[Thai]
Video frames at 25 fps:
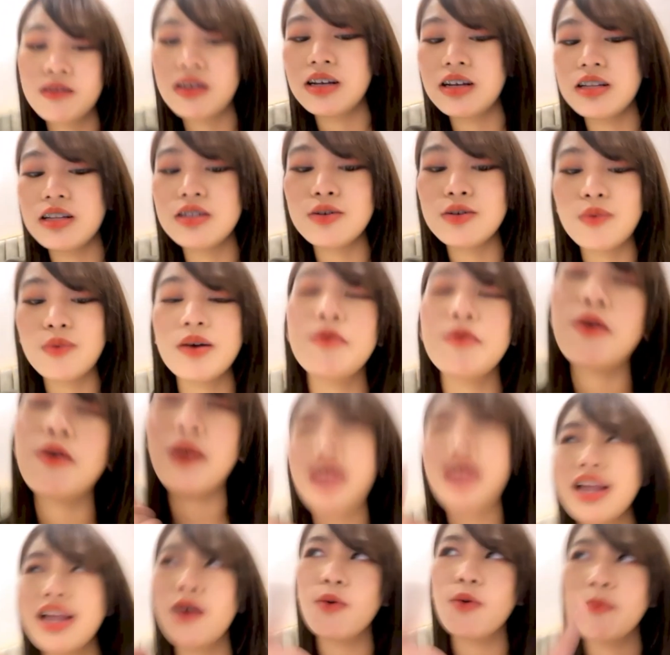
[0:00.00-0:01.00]
หรือว่าเพราะ
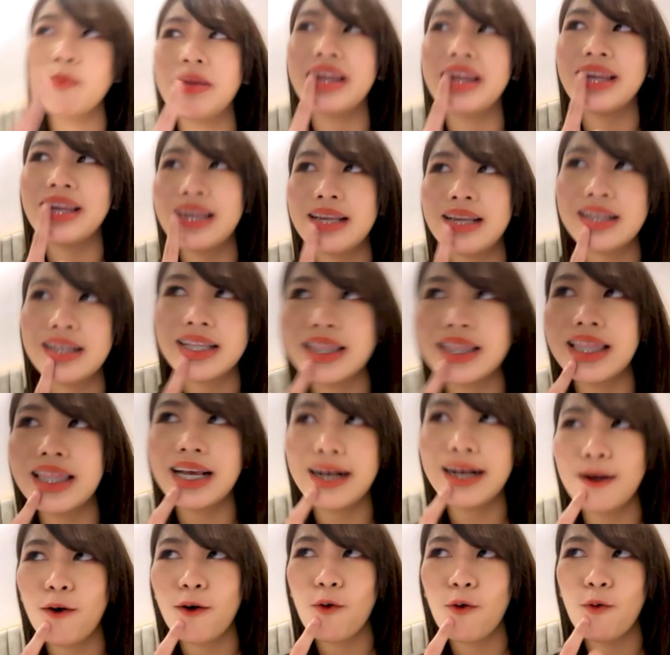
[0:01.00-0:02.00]
เราเป็นเด็ก
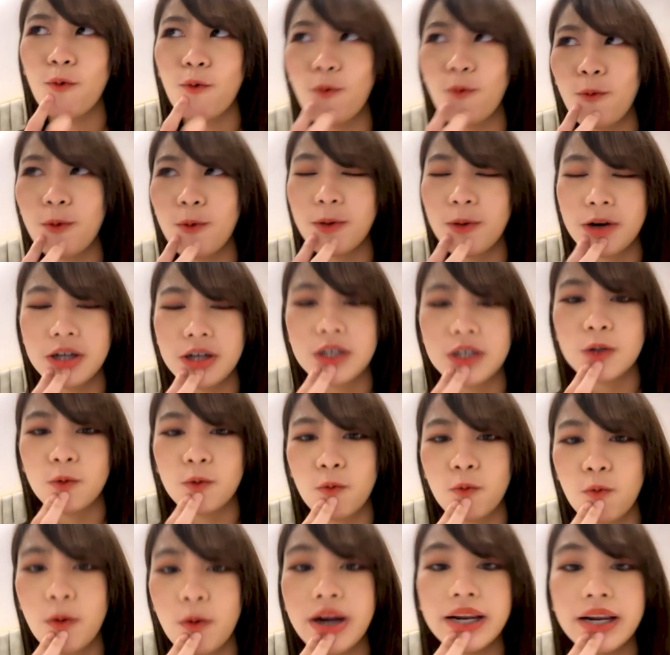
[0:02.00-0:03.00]
โขงเรา
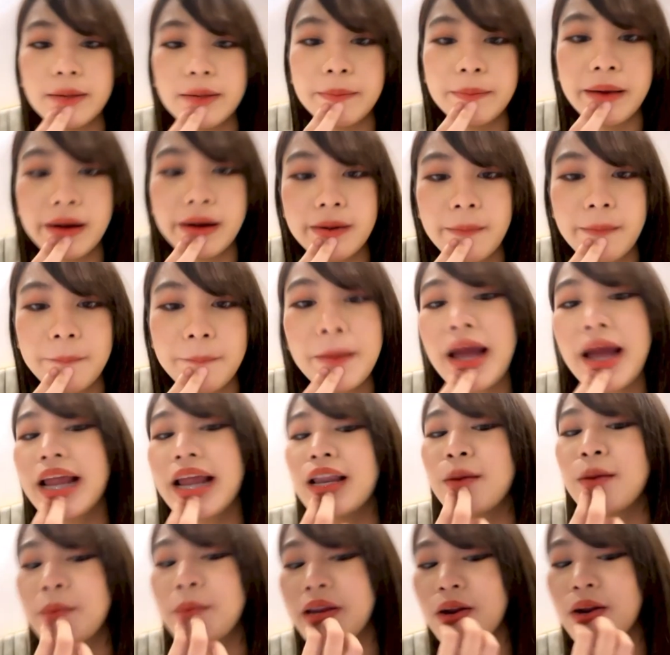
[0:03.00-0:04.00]
อ้วนหรือเปล่าไม่
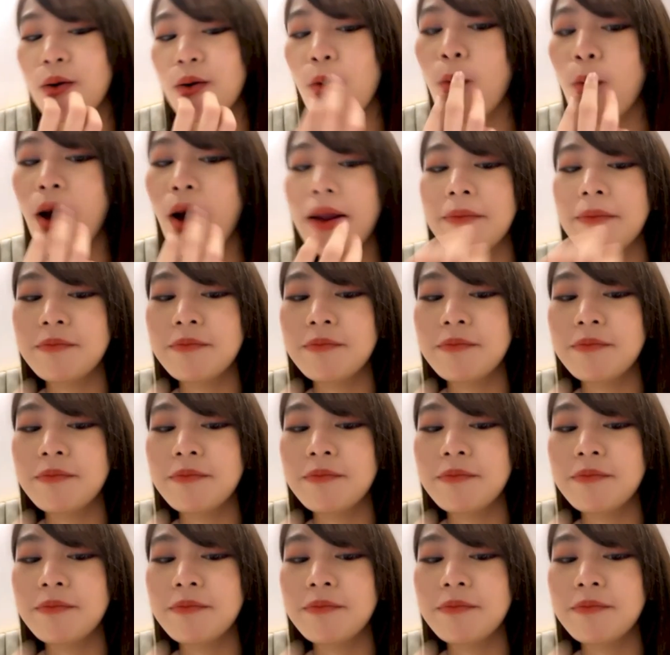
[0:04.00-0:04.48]
เราไม่ได้อ้วน